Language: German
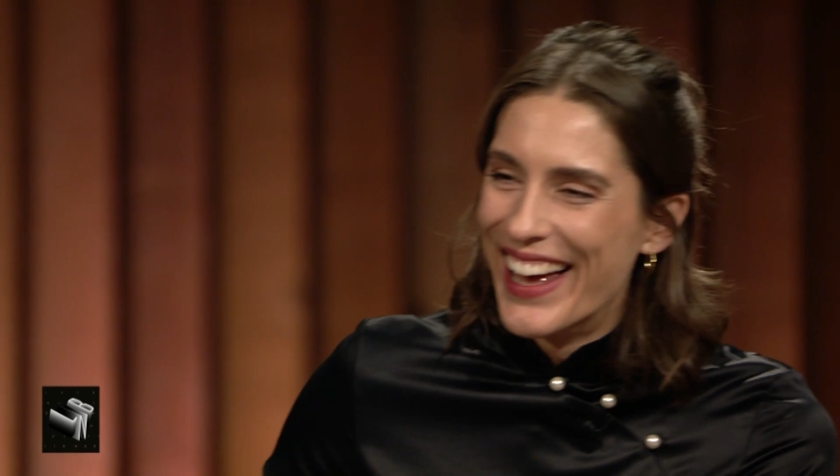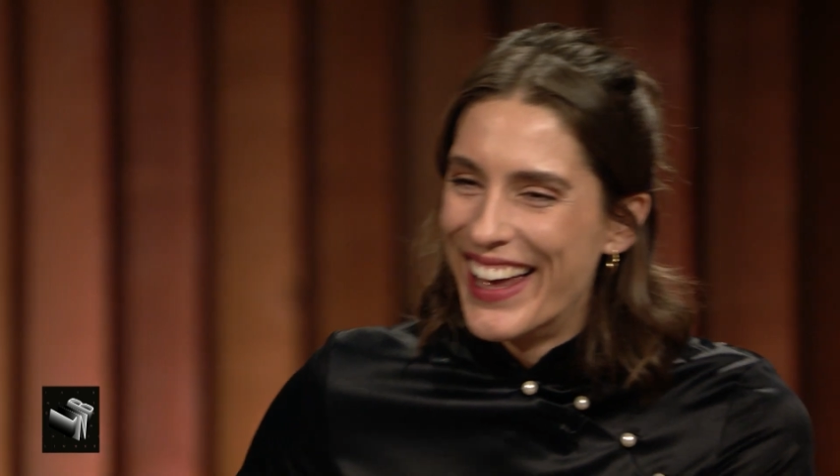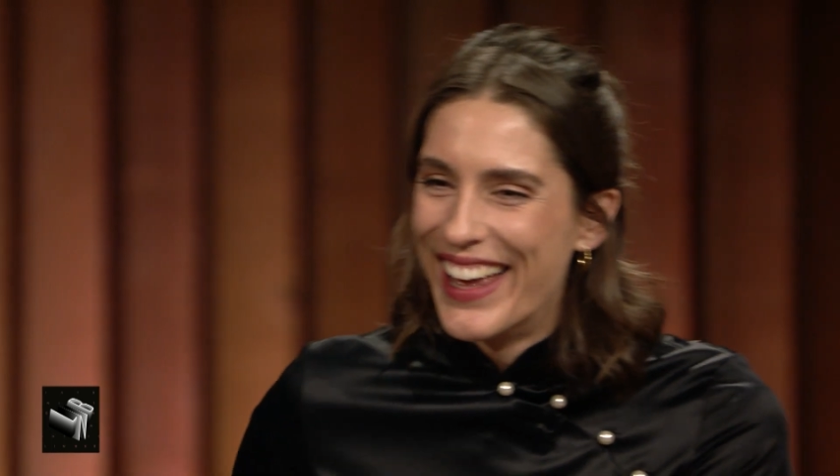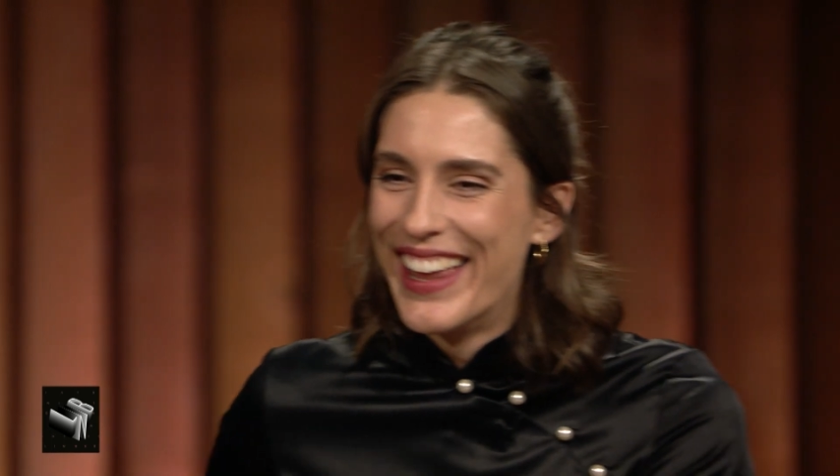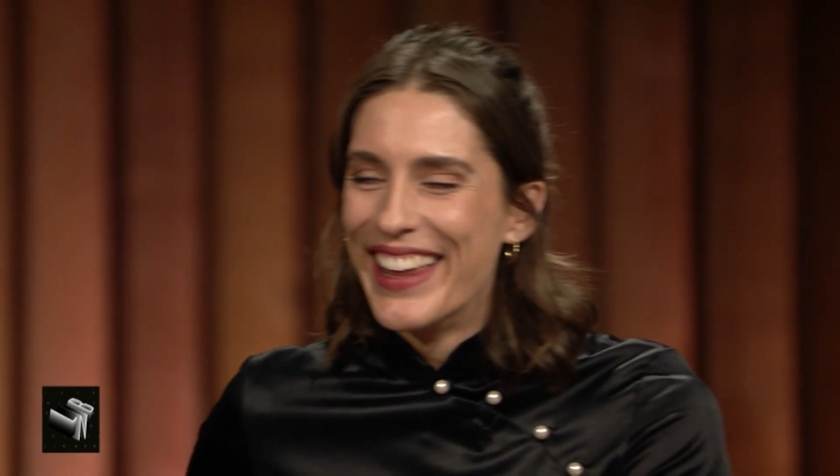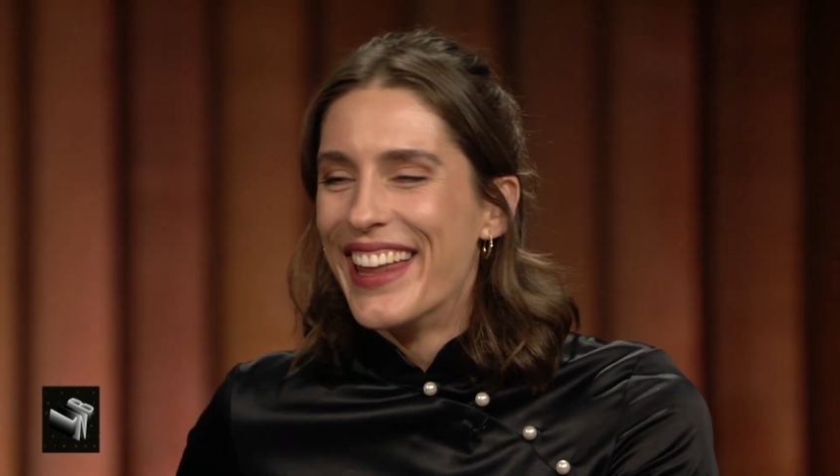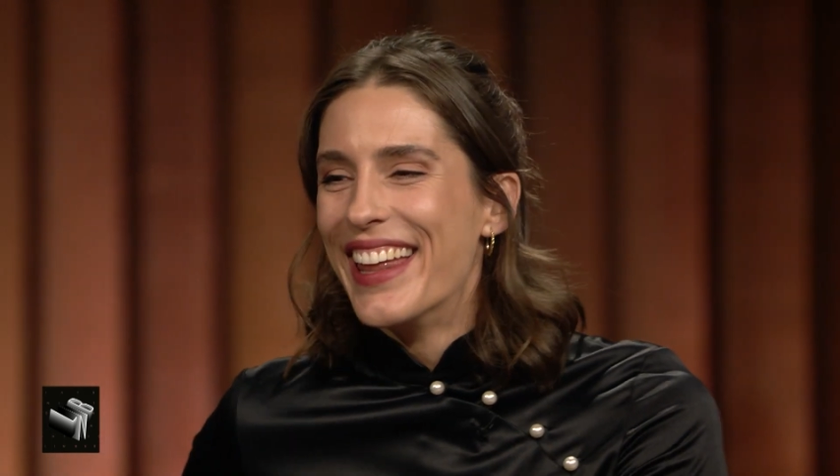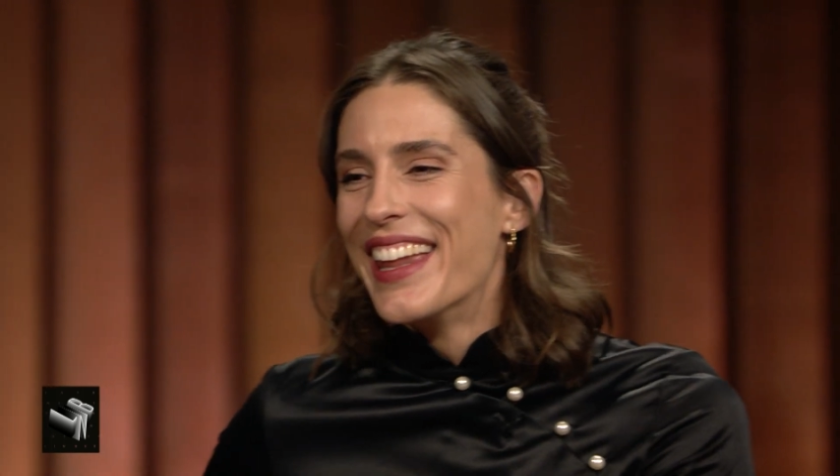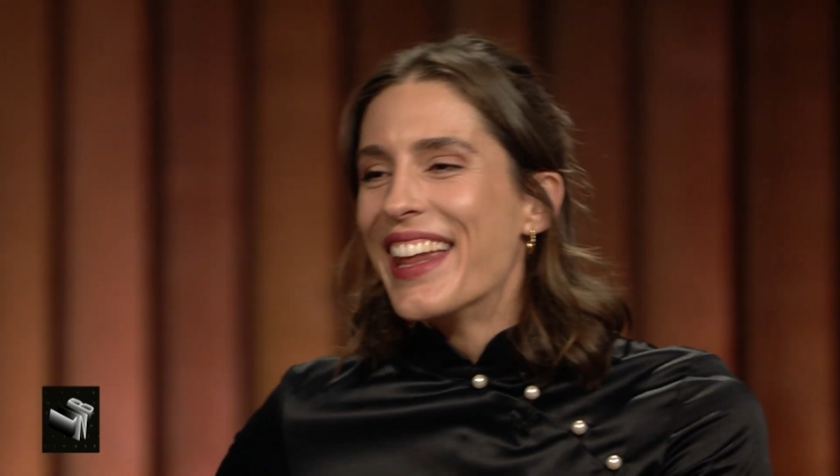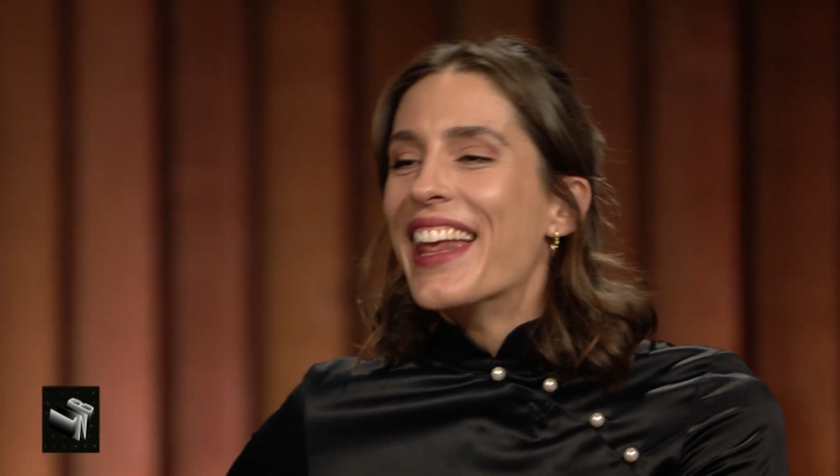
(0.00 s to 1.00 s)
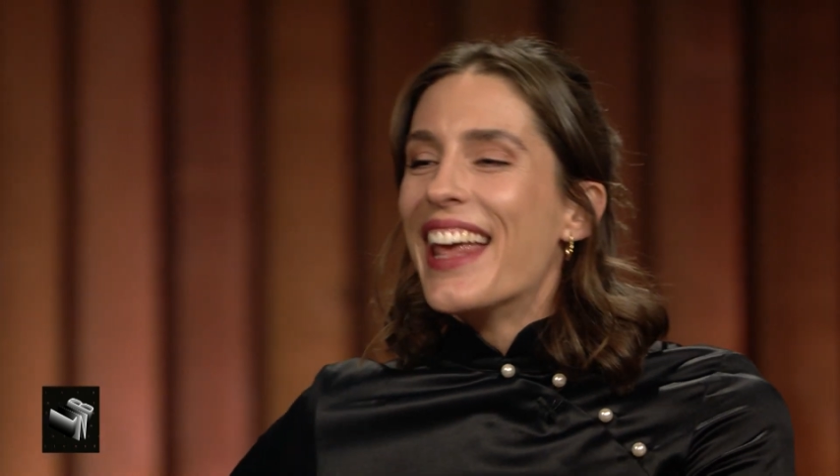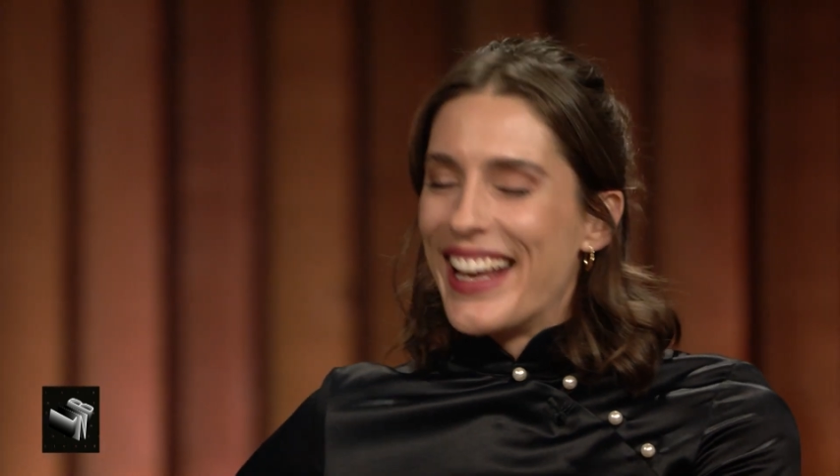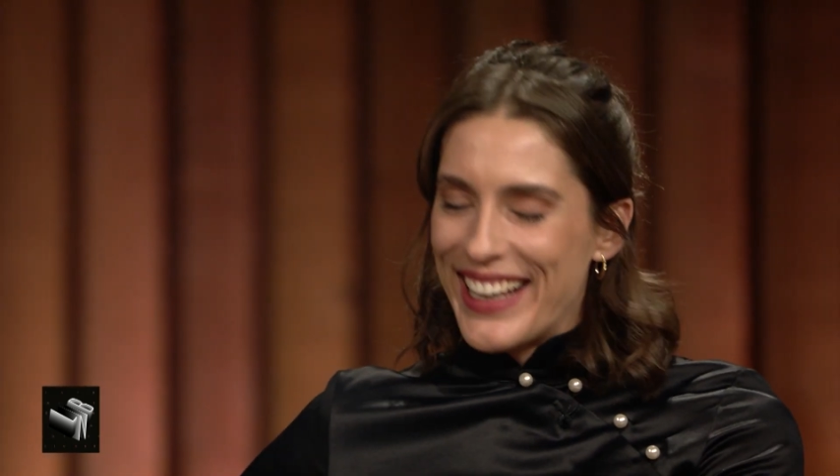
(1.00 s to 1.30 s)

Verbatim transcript: Wir wissen, wo die Reise hingeht.